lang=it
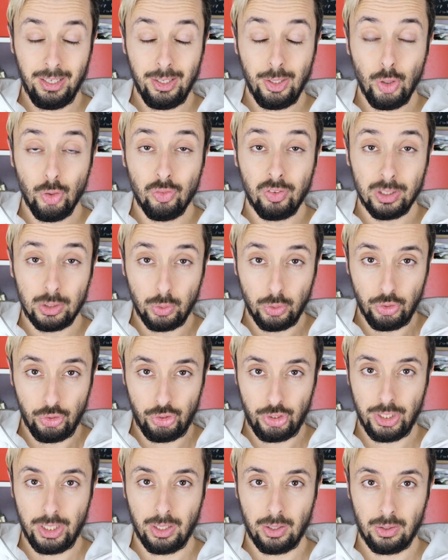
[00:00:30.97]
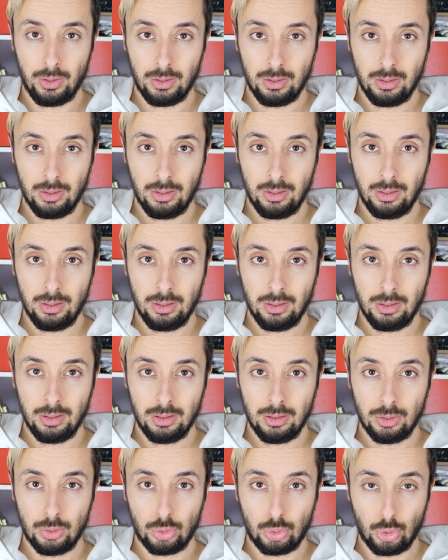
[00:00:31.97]
Io vedo in giro
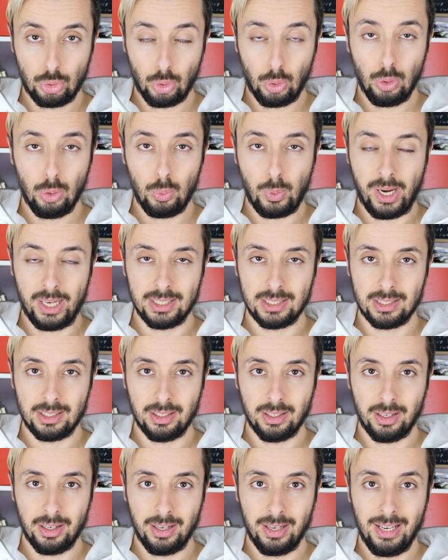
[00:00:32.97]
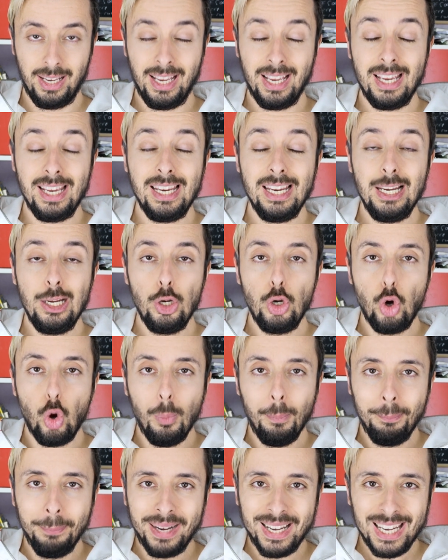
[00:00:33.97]
solo un essere, il
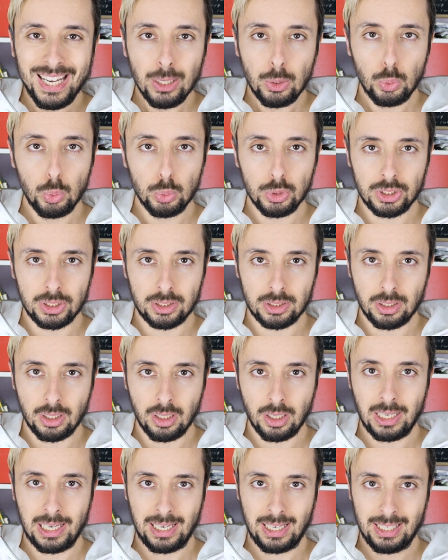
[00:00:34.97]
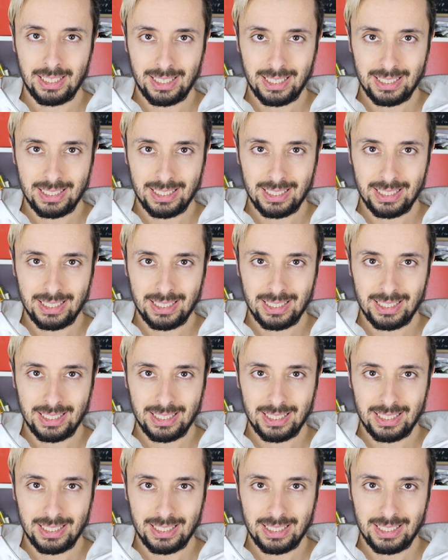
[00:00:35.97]
lombricus sapiens